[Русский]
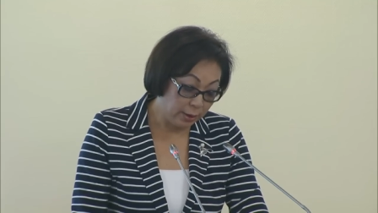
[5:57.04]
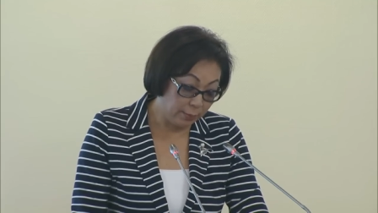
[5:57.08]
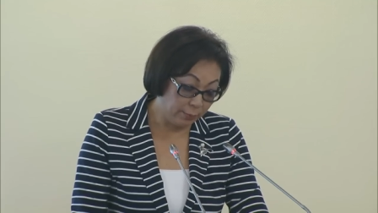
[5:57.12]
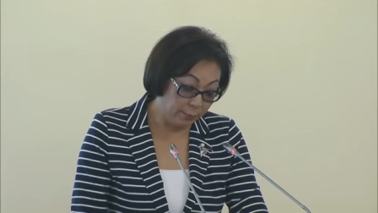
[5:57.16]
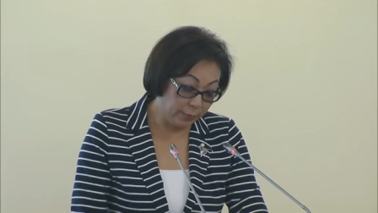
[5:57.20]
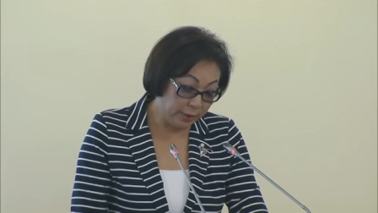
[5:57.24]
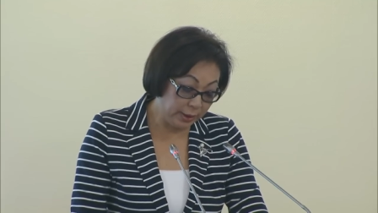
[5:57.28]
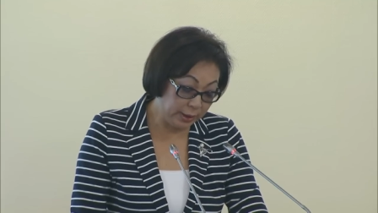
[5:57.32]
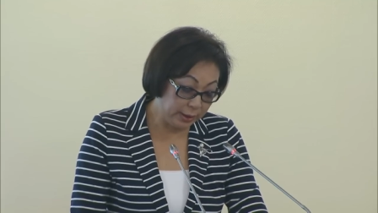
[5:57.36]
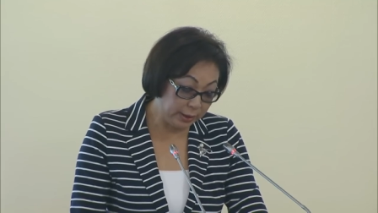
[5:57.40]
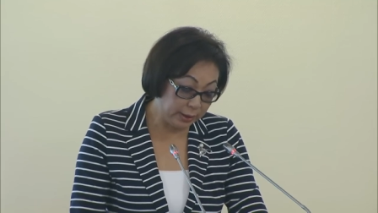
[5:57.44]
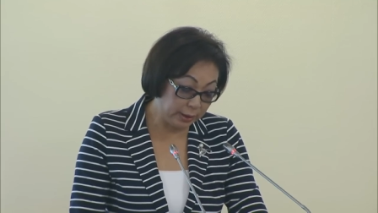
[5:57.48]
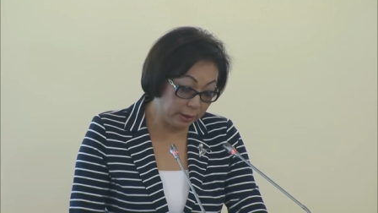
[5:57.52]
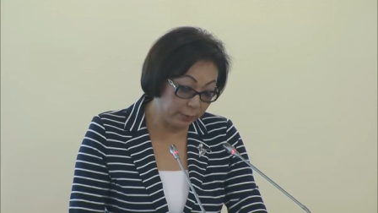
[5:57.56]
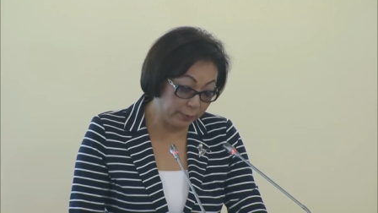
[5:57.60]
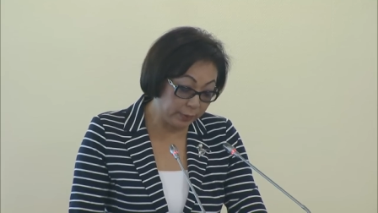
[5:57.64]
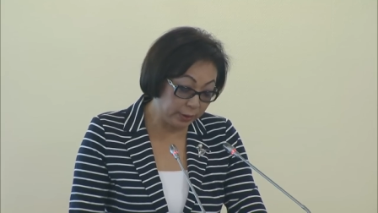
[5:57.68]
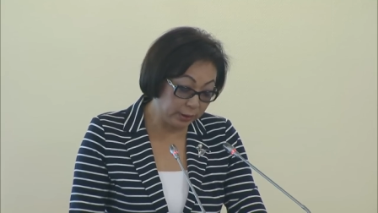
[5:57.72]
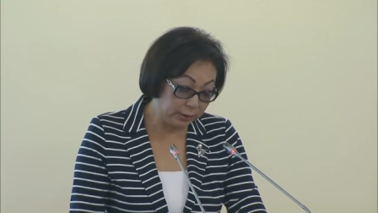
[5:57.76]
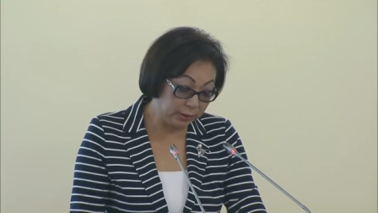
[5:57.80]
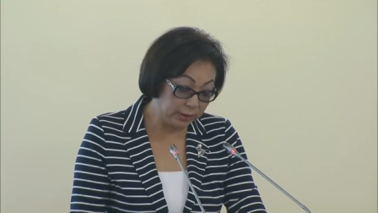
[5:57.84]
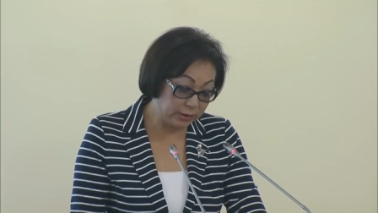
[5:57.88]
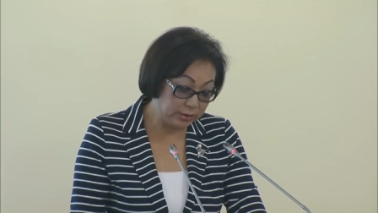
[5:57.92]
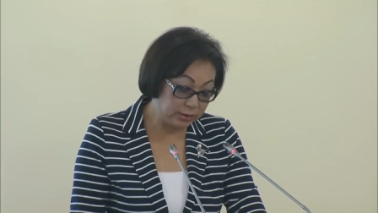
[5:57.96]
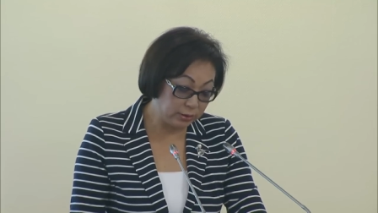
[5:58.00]
Мы э,
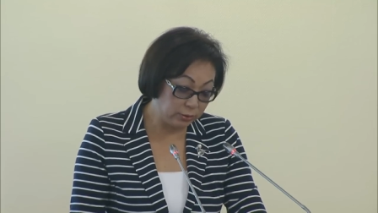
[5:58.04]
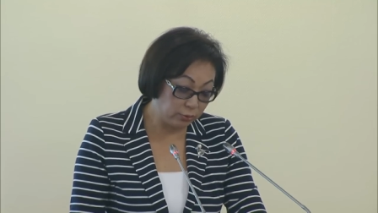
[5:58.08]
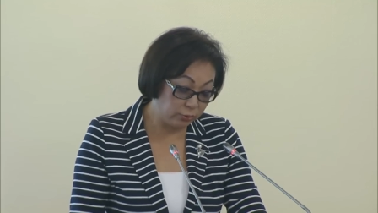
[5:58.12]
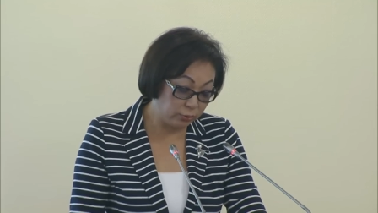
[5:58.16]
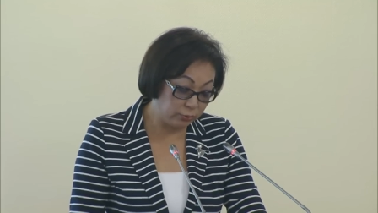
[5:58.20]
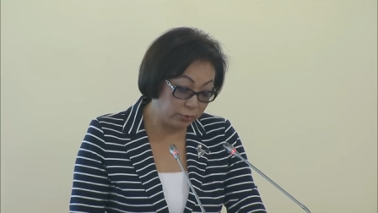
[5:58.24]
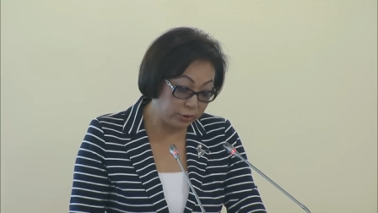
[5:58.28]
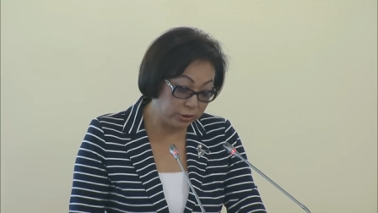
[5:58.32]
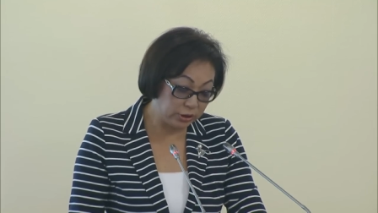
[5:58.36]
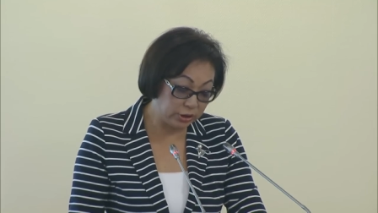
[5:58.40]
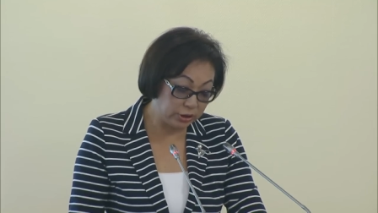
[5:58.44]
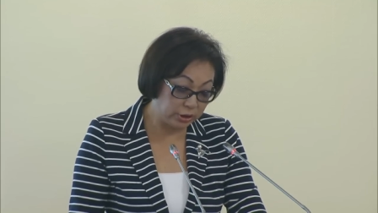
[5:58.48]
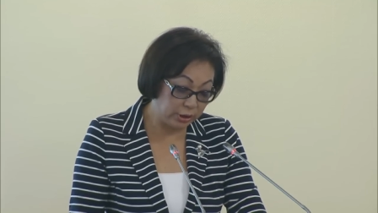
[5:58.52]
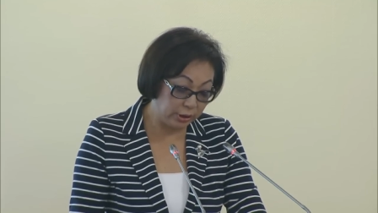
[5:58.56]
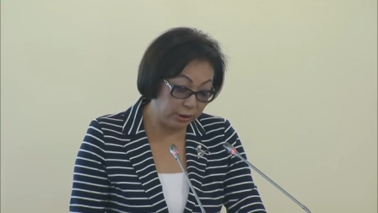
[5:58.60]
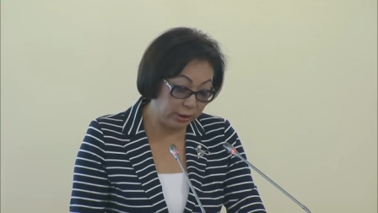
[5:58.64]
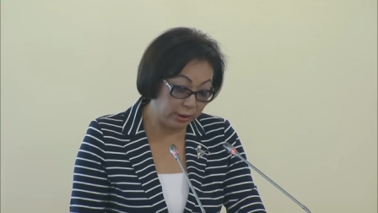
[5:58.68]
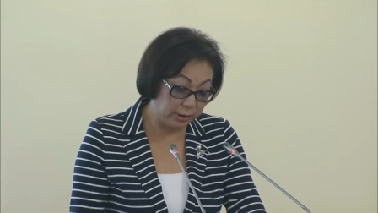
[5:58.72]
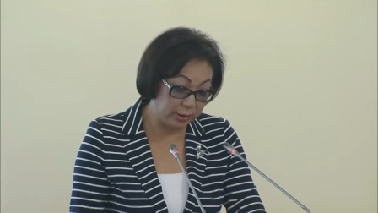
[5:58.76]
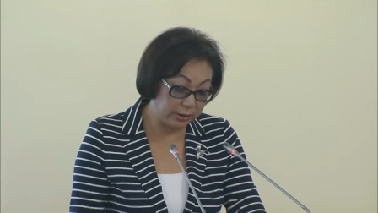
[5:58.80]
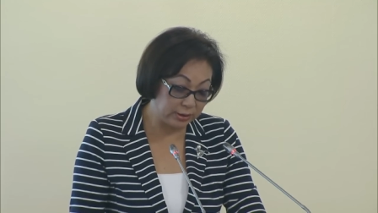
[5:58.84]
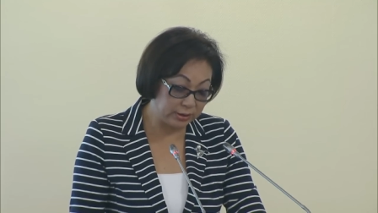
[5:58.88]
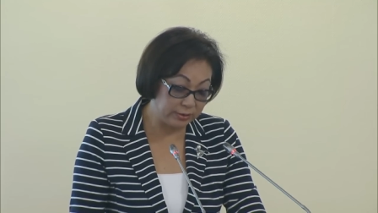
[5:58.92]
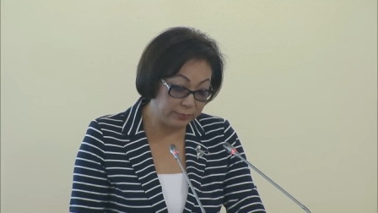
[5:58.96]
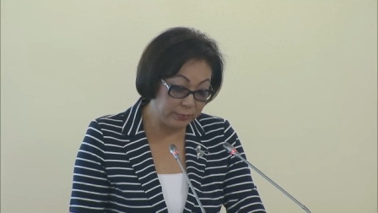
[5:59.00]
прогнозируем
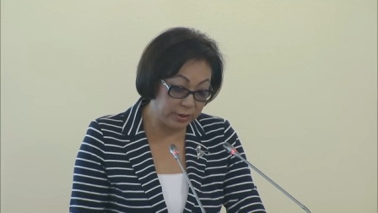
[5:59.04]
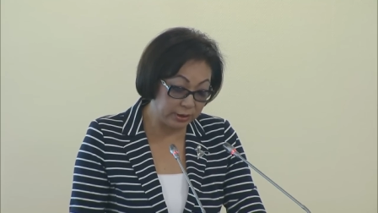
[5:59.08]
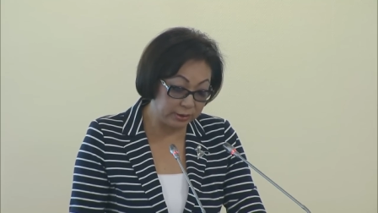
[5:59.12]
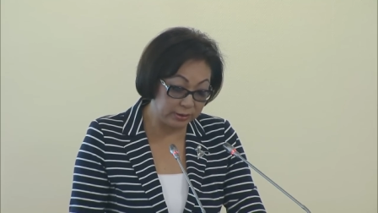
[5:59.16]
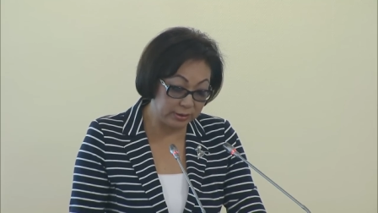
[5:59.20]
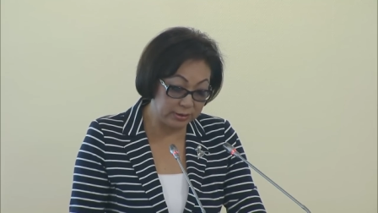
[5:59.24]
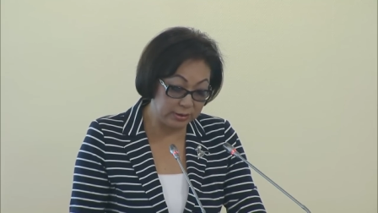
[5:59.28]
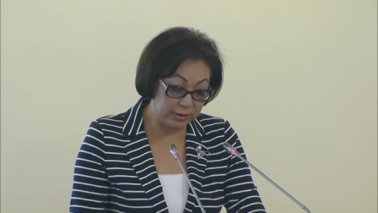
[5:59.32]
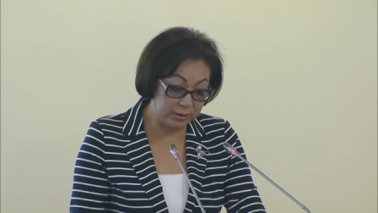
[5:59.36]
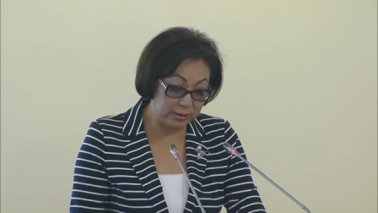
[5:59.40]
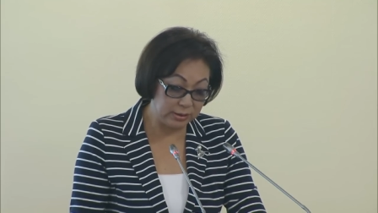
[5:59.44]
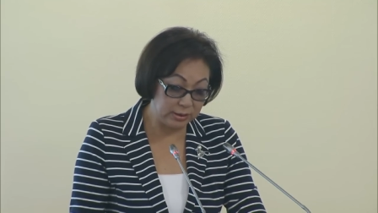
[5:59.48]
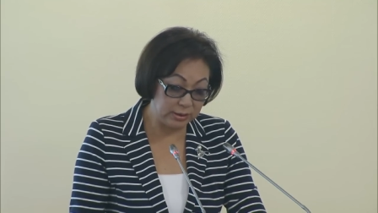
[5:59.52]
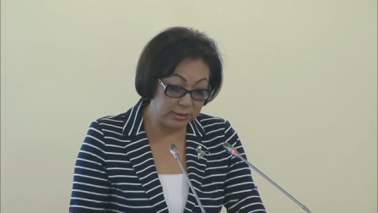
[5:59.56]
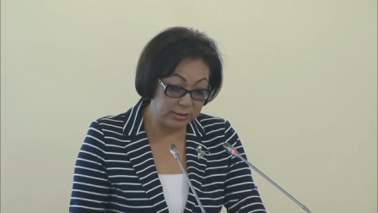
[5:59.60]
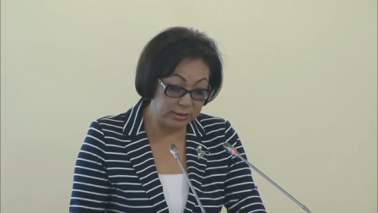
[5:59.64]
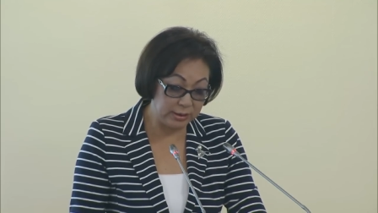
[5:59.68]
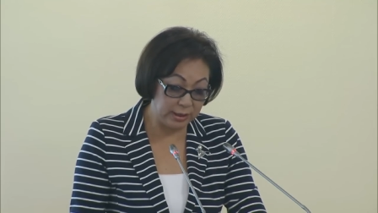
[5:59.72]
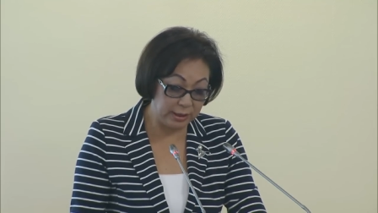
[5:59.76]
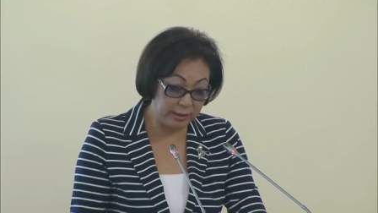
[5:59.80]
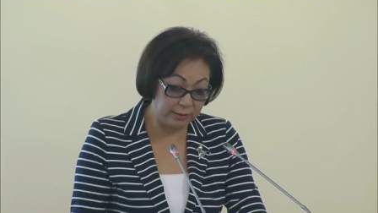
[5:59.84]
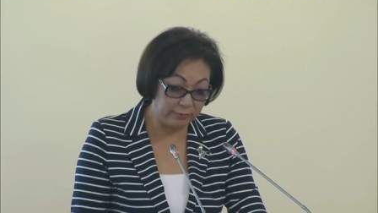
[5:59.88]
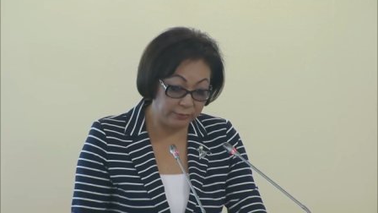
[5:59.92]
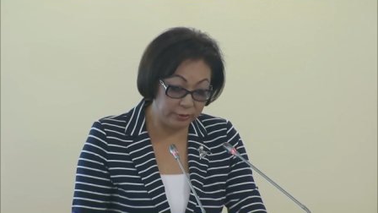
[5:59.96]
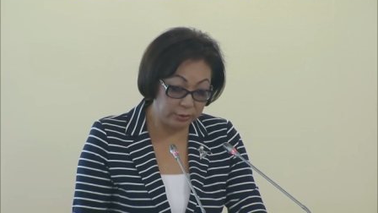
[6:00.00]
снижение смертности
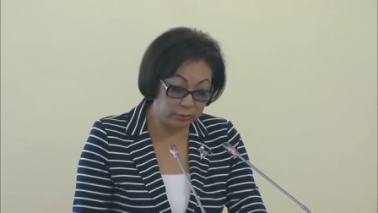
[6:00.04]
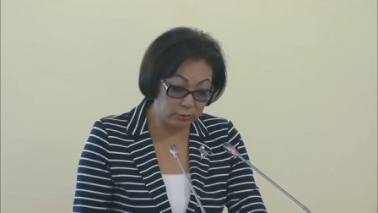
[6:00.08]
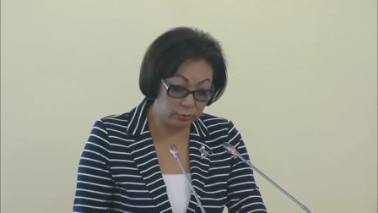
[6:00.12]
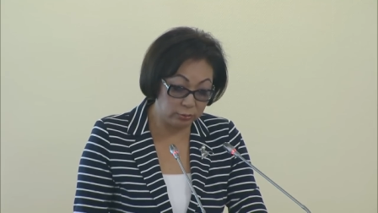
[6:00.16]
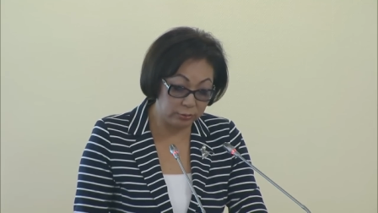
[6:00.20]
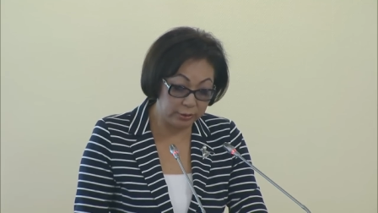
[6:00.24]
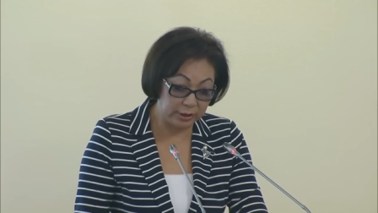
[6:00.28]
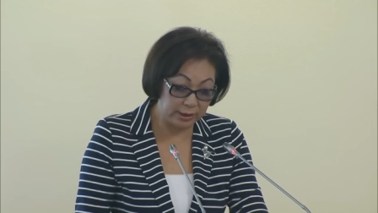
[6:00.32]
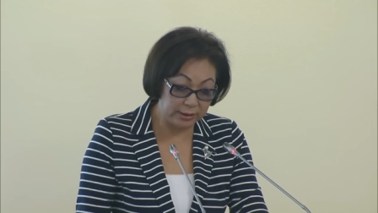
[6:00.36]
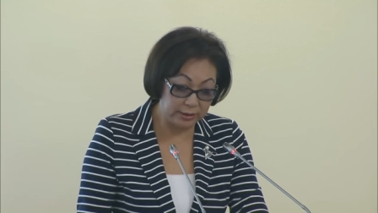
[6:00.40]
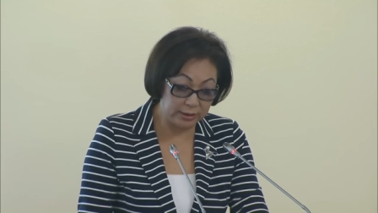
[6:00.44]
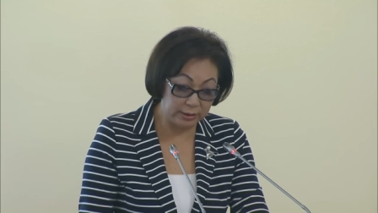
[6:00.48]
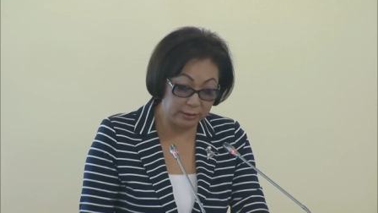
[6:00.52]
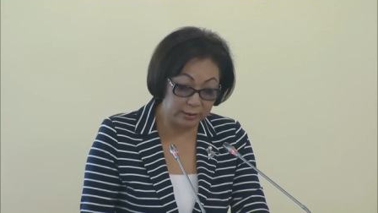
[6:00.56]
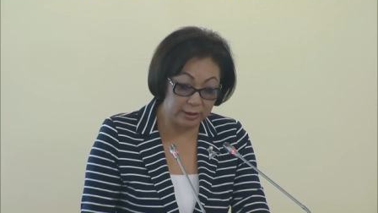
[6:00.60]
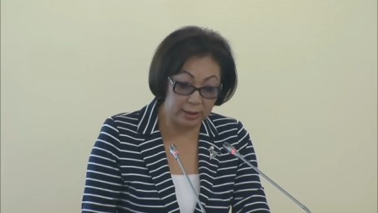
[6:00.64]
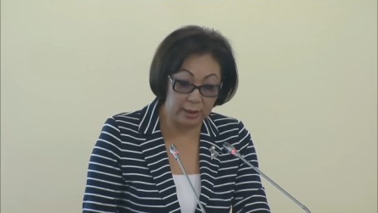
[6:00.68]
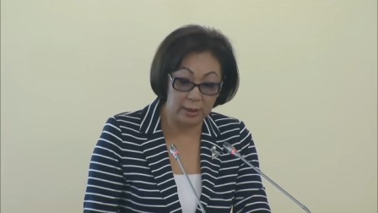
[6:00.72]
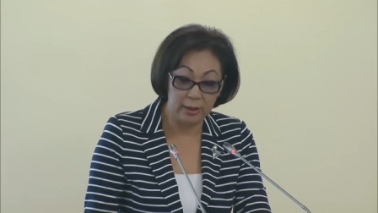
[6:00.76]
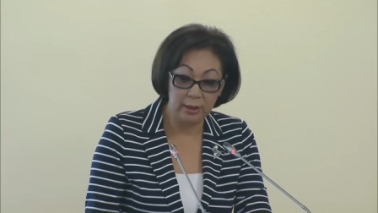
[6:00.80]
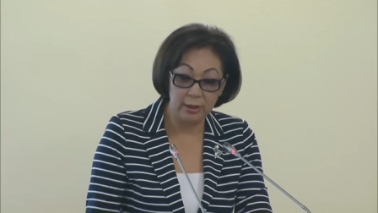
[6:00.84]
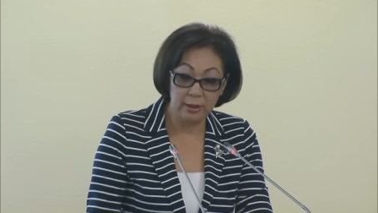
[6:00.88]
детей в результате на